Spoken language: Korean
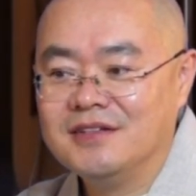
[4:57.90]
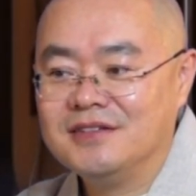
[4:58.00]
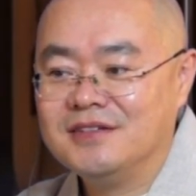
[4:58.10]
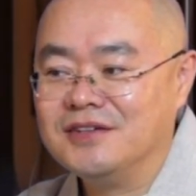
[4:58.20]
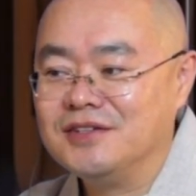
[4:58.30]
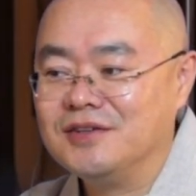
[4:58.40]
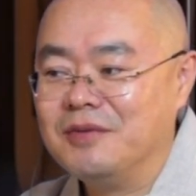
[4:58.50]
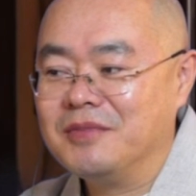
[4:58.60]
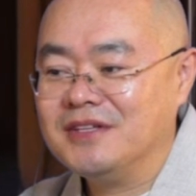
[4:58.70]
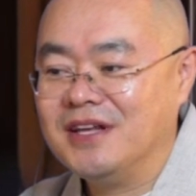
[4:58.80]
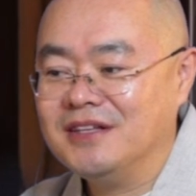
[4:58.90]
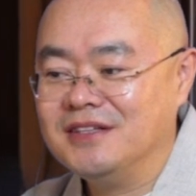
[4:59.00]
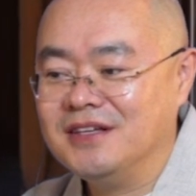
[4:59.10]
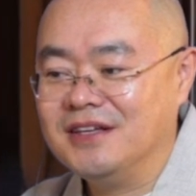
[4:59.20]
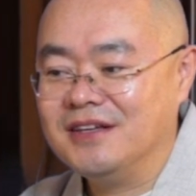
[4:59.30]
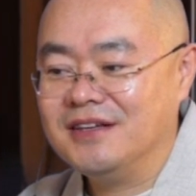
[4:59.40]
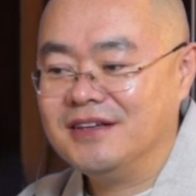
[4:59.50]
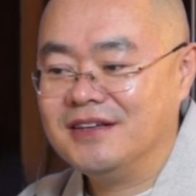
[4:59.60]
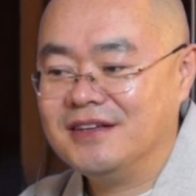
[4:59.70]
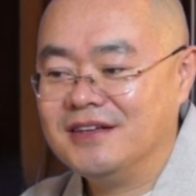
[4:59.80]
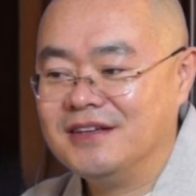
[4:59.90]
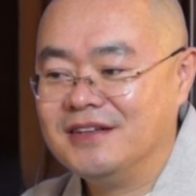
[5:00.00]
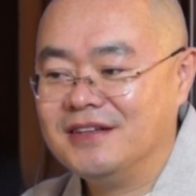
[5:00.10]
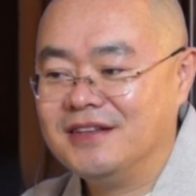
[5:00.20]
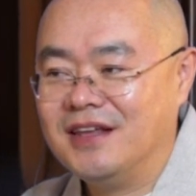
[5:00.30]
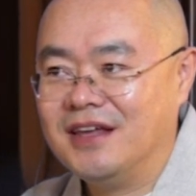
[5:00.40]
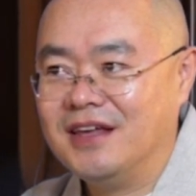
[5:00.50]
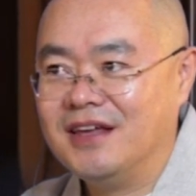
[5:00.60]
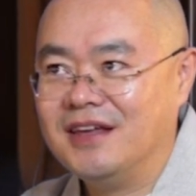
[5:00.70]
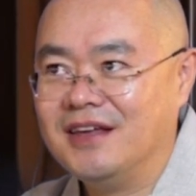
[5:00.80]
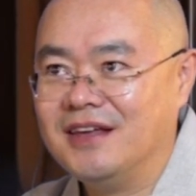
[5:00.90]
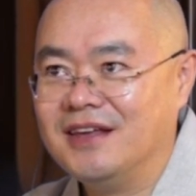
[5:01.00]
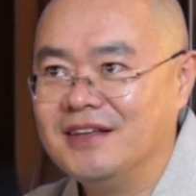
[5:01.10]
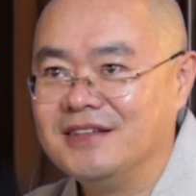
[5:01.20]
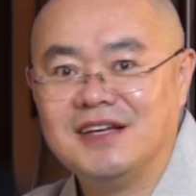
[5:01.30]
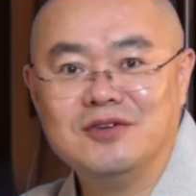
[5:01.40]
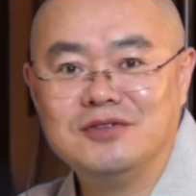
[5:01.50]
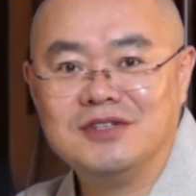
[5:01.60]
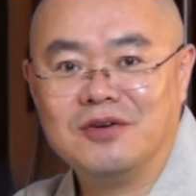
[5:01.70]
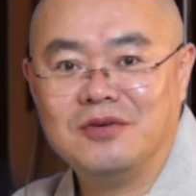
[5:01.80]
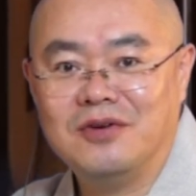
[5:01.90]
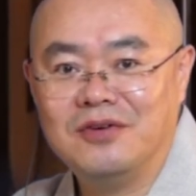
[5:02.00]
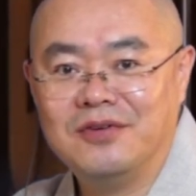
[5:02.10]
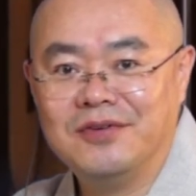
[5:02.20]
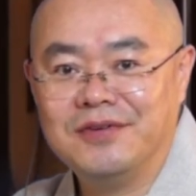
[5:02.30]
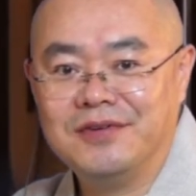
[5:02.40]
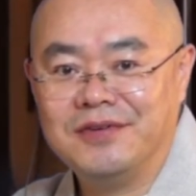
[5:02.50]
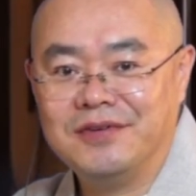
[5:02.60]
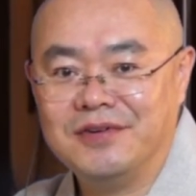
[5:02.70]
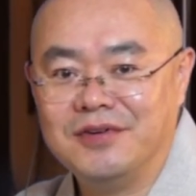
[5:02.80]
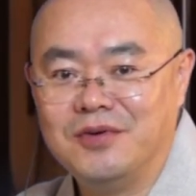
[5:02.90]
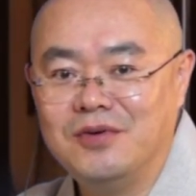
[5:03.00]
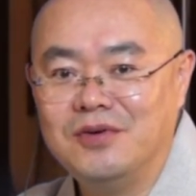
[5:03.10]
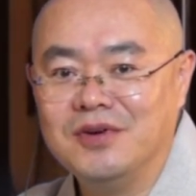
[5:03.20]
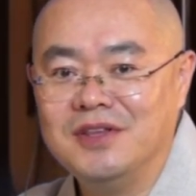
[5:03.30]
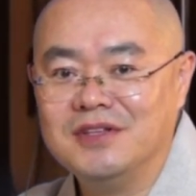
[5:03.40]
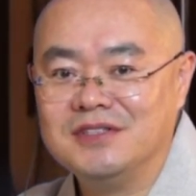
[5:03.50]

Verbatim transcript: 저것들과 함께 사느니 내 자유를 찾고 어, 홀로 있는